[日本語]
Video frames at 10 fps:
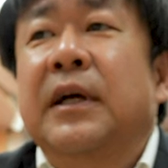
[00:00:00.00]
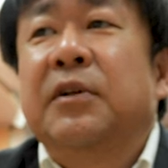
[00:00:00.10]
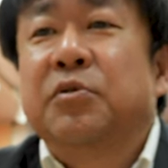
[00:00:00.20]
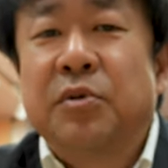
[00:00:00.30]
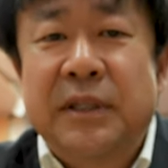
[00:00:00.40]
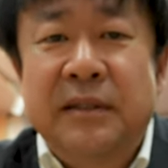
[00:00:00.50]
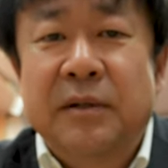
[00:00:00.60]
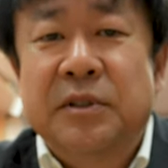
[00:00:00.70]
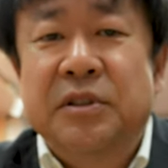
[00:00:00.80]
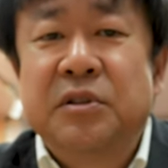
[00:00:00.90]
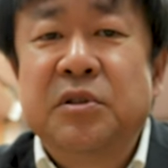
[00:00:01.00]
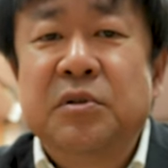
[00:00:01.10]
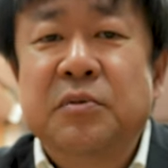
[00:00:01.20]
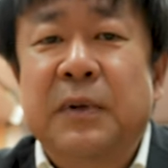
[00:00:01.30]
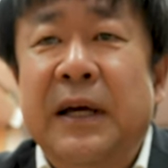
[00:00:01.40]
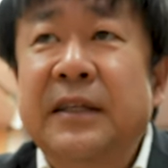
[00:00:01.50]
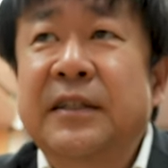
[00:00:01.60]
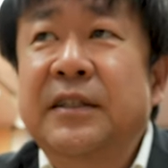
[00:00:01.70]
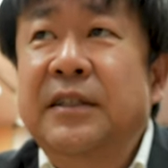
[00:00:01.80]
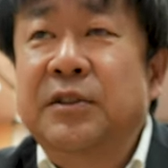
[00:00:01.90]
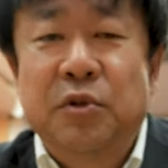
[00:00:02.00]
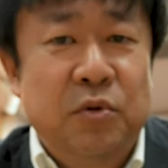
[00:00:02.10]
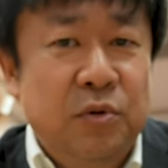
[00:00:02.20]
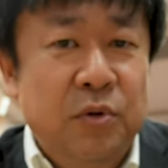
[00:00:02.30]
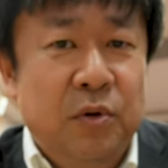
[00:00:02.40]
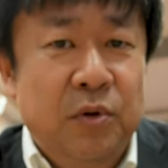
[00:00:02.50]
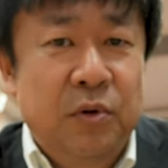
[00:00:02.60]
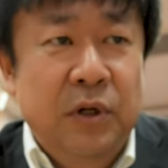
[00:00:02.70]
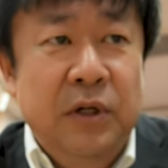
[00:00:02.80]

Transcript: あの当店では10倍以上の